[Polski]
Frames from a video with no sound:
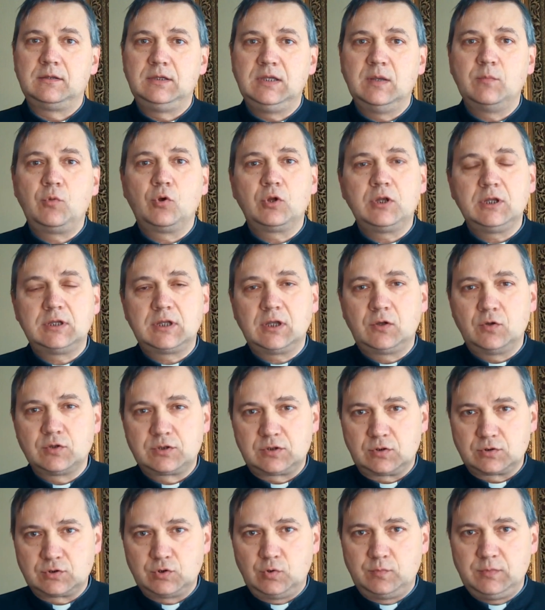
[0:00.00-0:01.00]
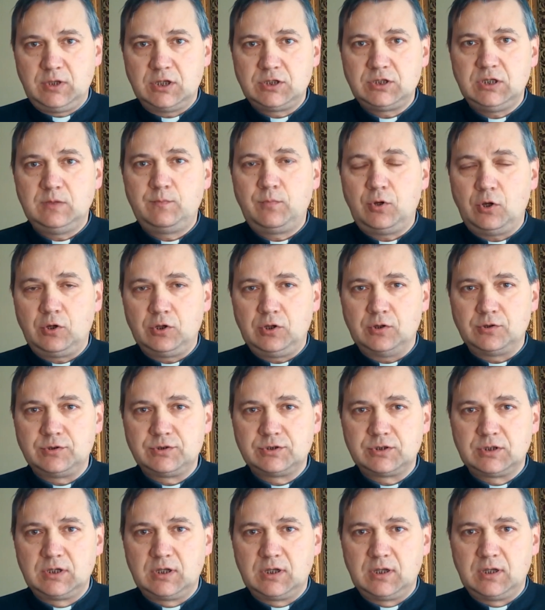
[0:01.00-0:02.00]
Nie mogli tego zrozumieć i
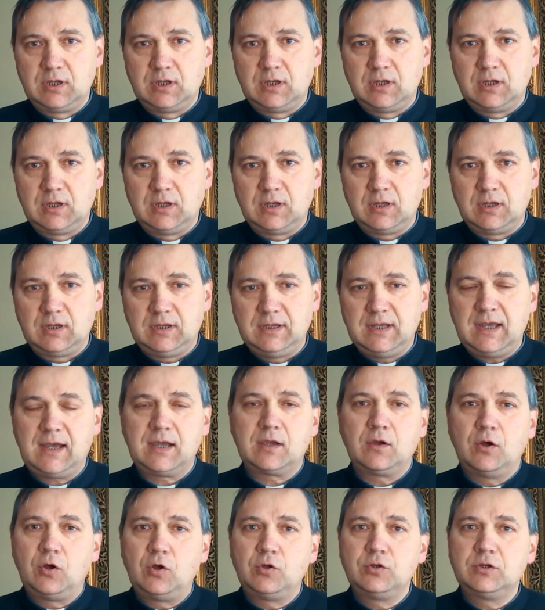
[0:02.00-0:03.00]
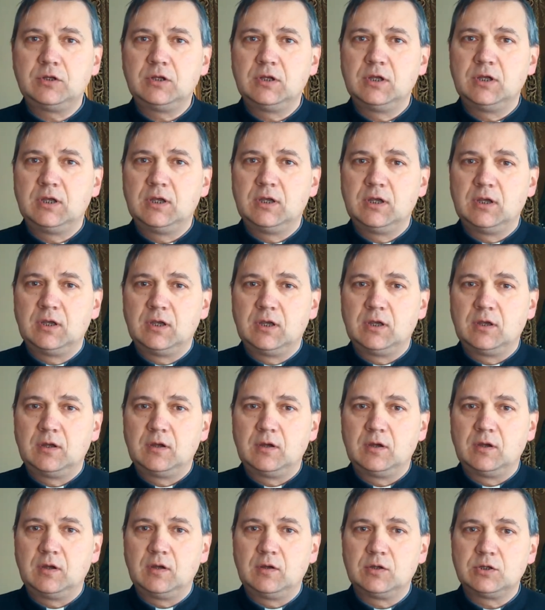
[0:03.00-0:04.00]
pojąć. Jak On
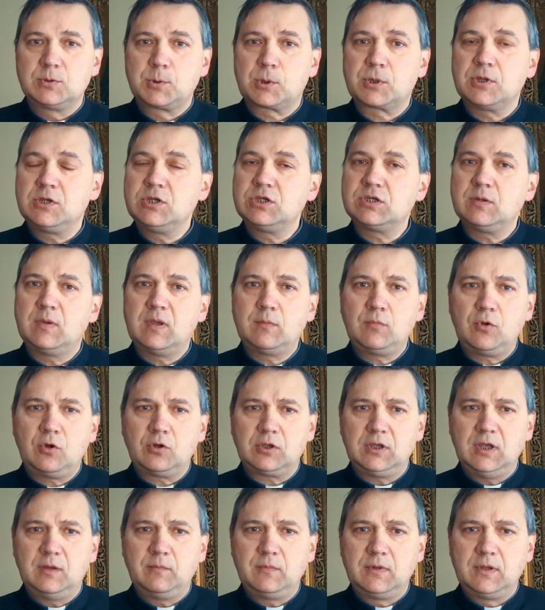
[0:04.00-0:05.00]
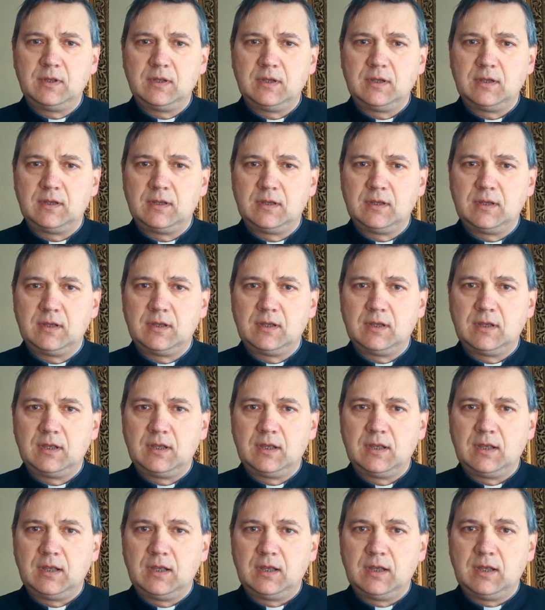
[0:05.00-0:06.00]
czyni siebie Bogiem.
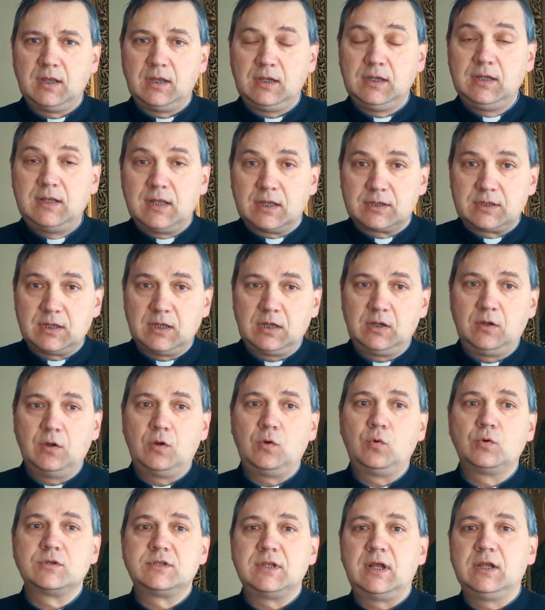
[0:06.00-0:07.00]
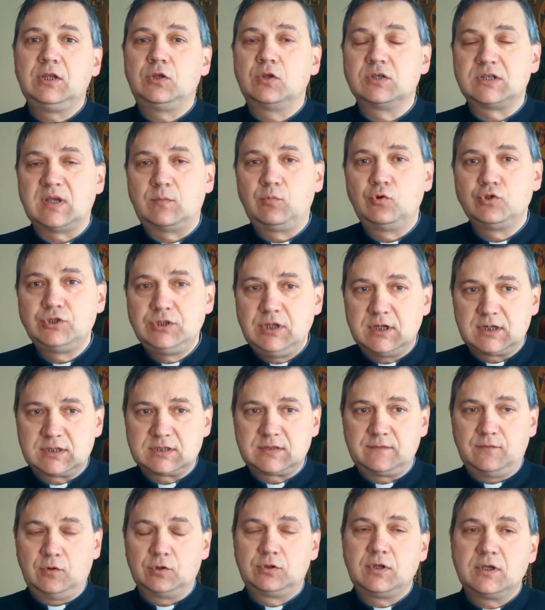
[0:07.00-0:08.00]
I dlatego uznali to za
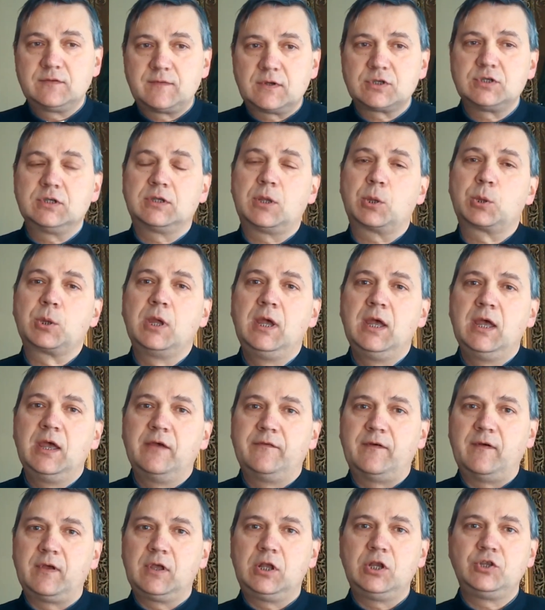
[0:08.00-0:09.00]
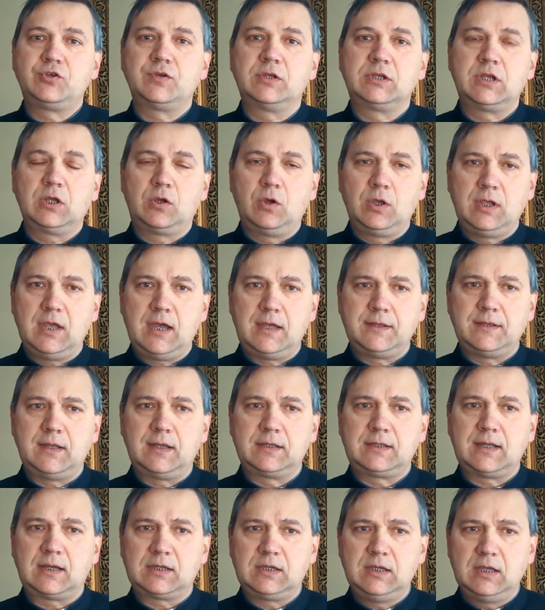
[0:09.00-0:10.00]
bluźnierstwo. To jest właśnie też w Ewangelii Świętego
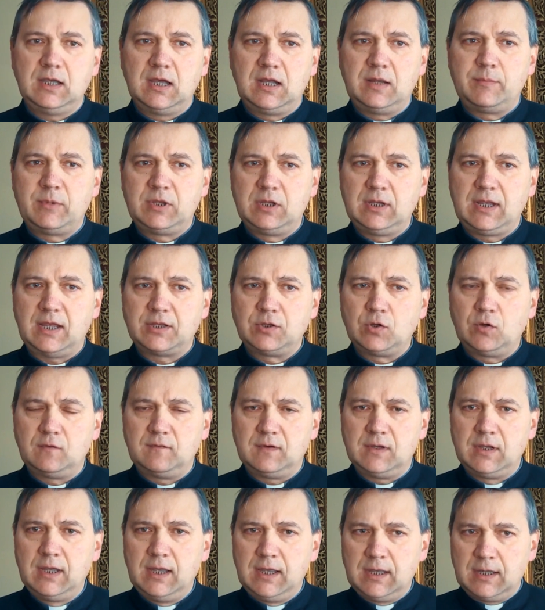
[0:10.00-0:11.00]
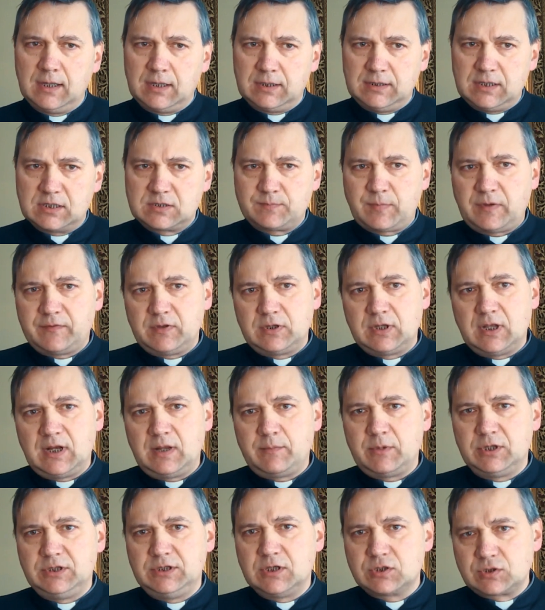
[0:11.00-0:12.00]
Jana, taki element janowy. Jest pewien
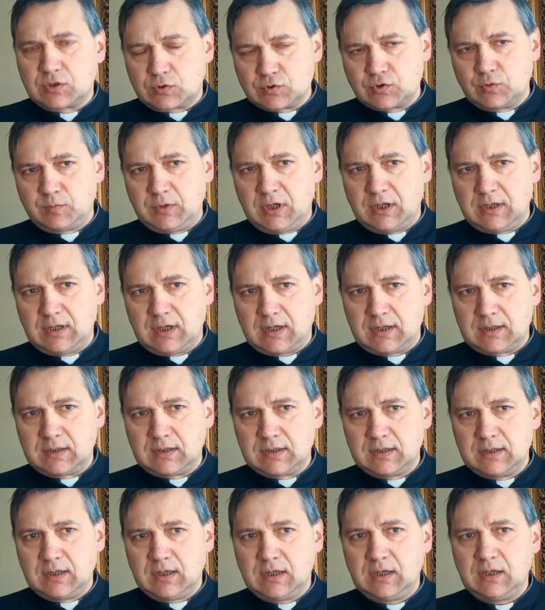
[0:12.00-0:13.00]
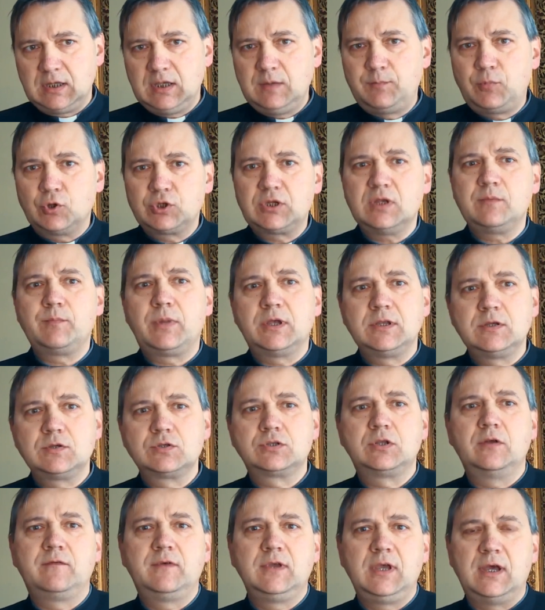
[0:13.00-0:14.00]
element niezrozumienia i potem Pan
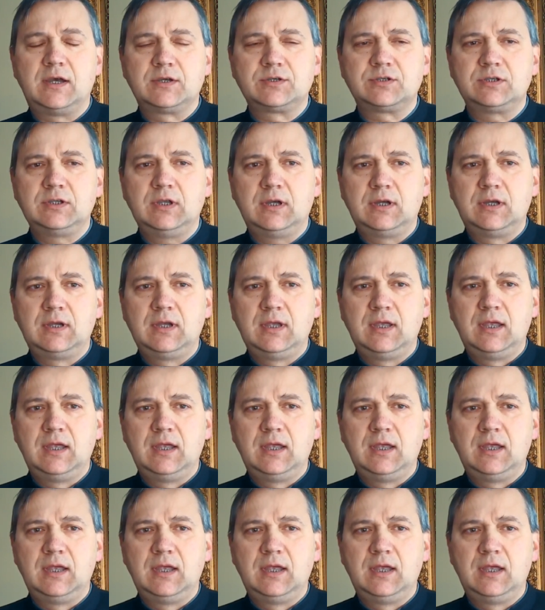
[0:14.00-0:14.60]
Jezus to wyjaśnia.